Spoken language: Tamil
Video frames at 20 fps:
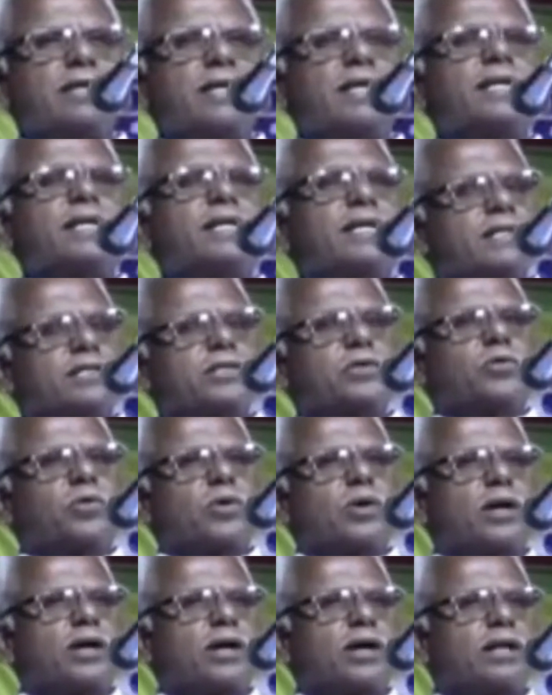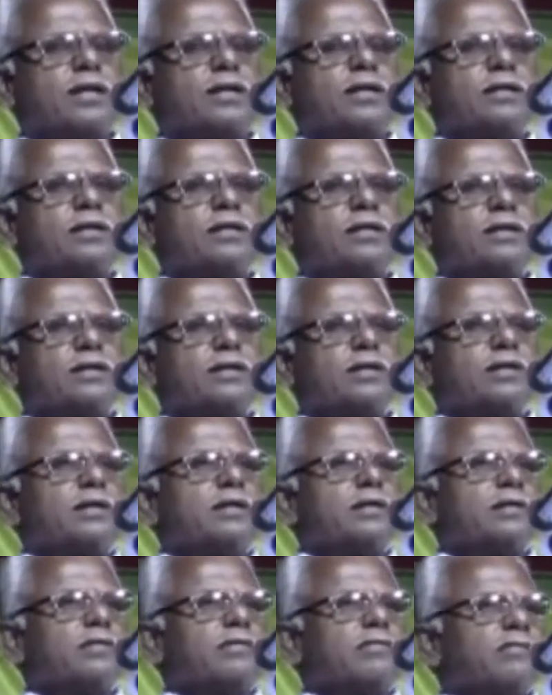என்று எடுத்துக்கொண்டால்
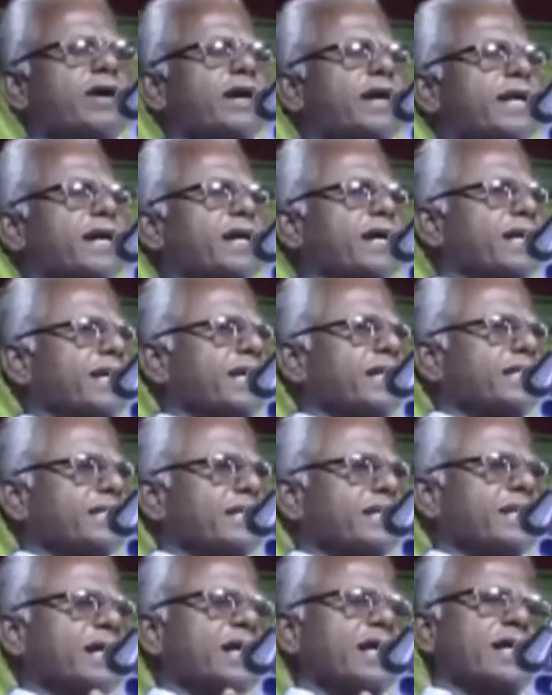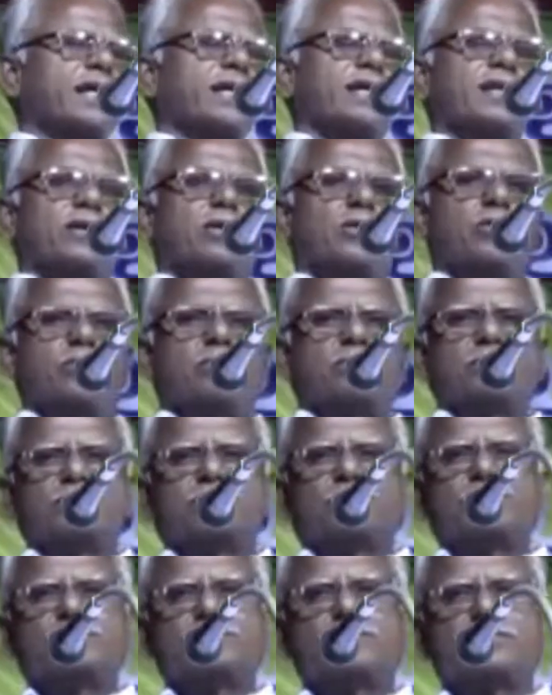வடகலை தென்கலை என்கிறோம்
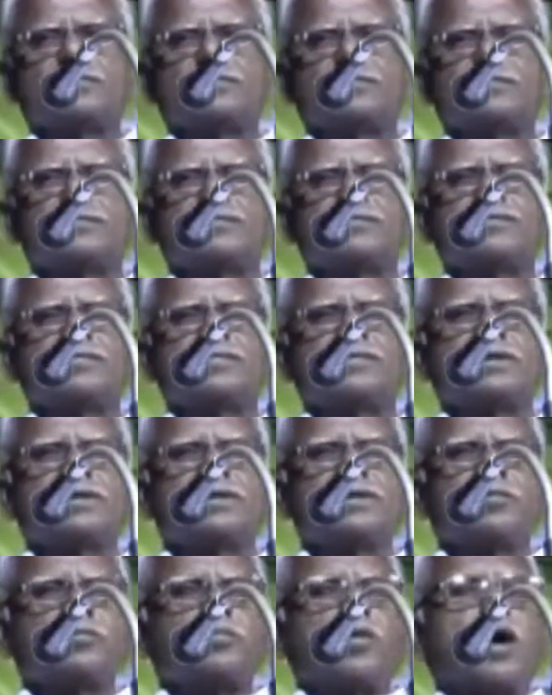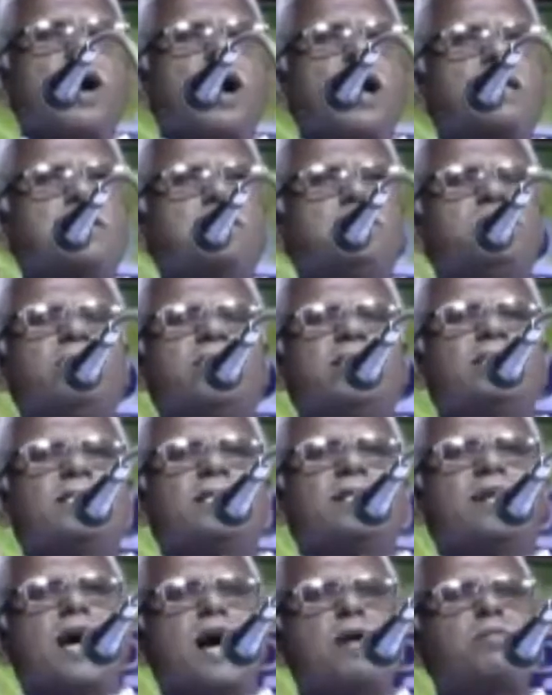பாதம்
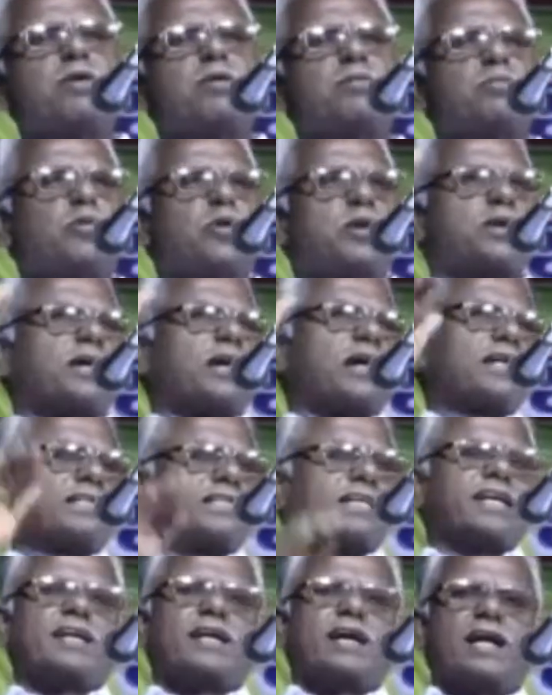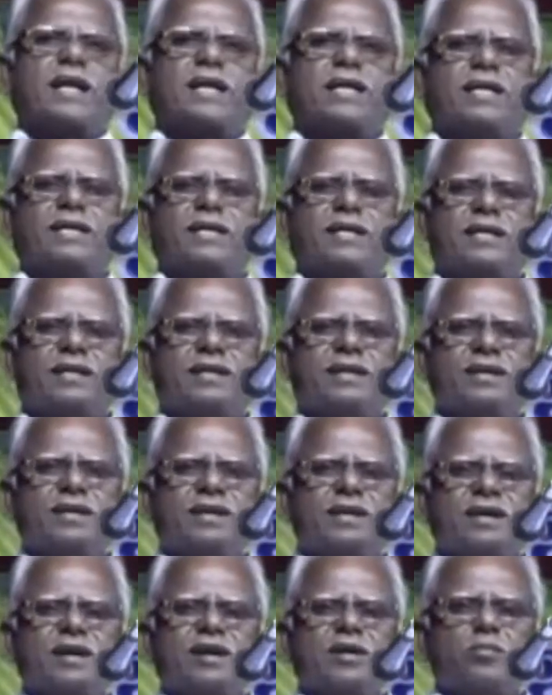வைத்து நாமம் போட்டால் தென்கலை
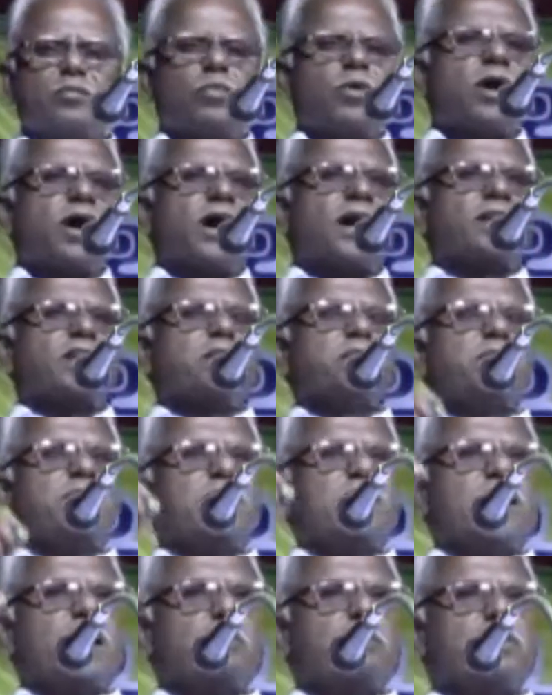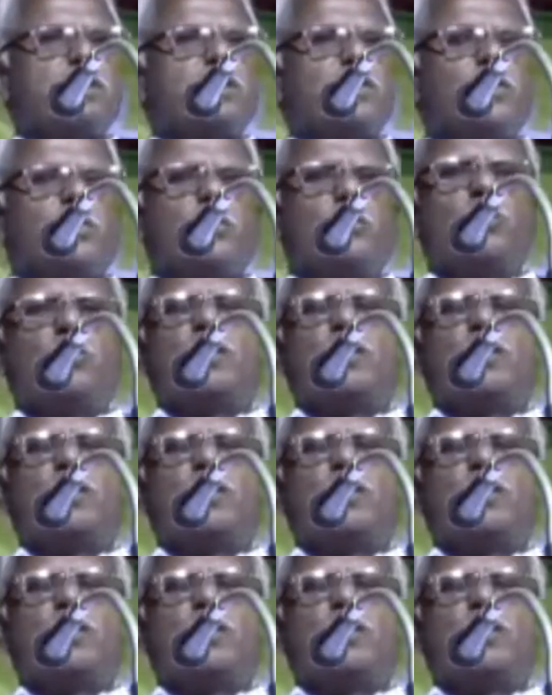பாதம் இல்லாமல் யூ